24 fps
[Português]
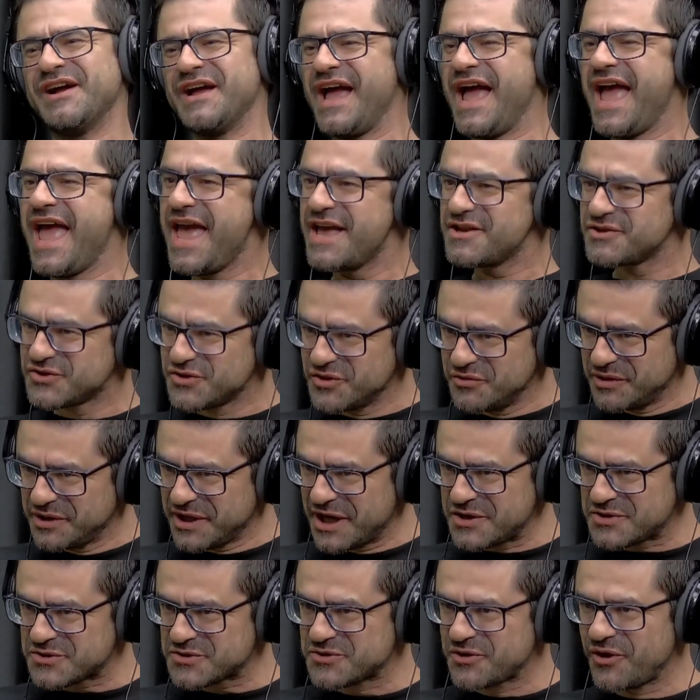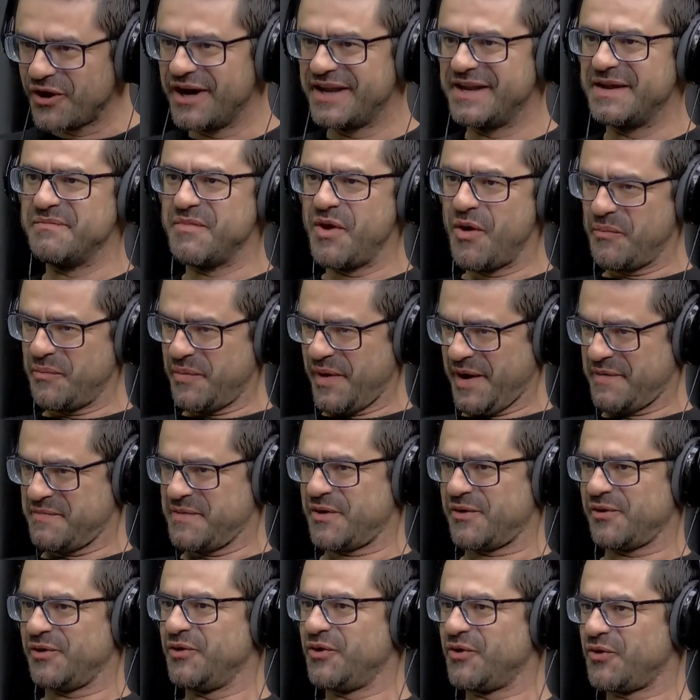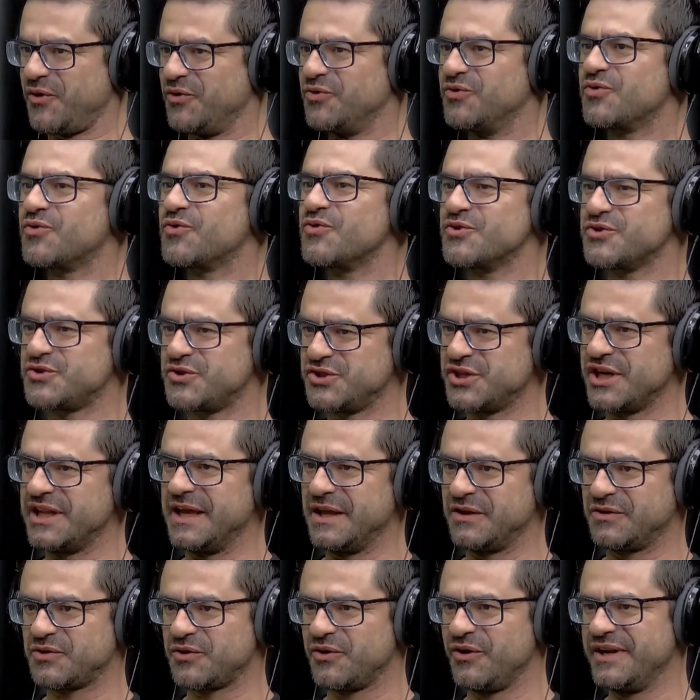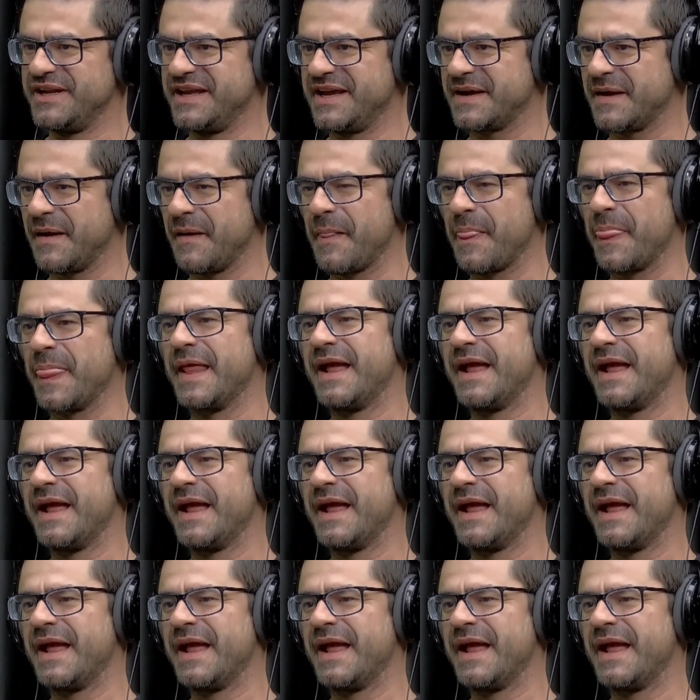Resumo da história: meu pai me colocou num curso de eletrônica,